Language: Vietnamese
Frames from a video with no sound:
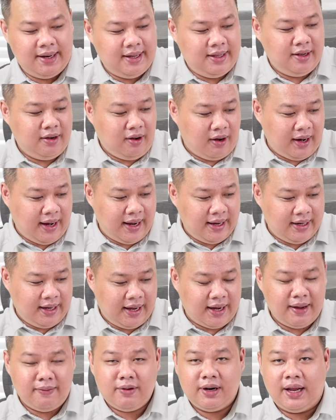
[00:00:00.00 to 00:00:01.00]
thì những con này thì
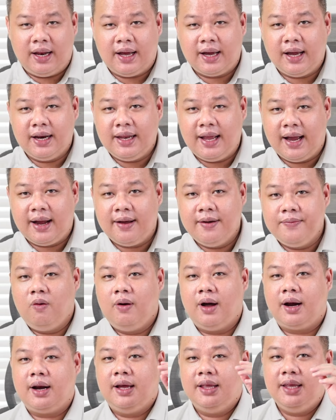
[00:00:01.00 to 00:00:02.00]
anh em có thể là cân nhắc
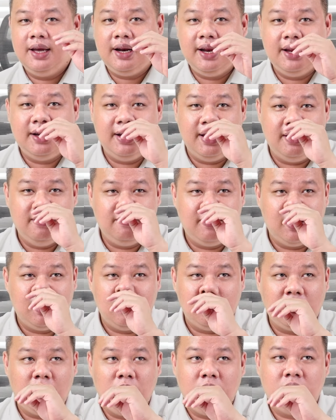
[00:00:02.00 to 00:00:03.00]
hoặc là nhích lên đến
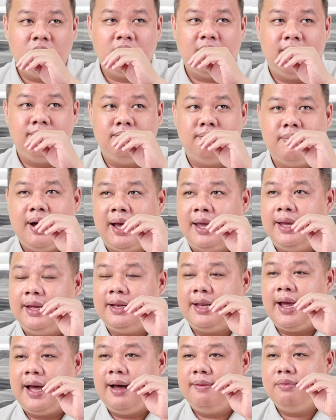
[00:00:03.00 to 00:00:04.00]
phân khúc tầm 7
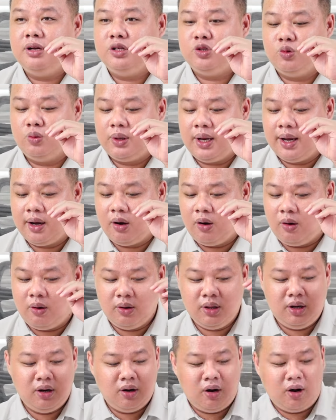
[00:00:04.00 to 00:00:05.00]
8 thì chúng ta có
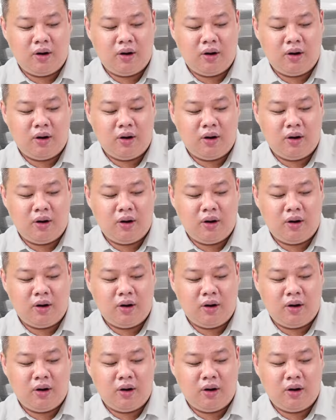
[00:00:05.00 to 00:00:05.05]
những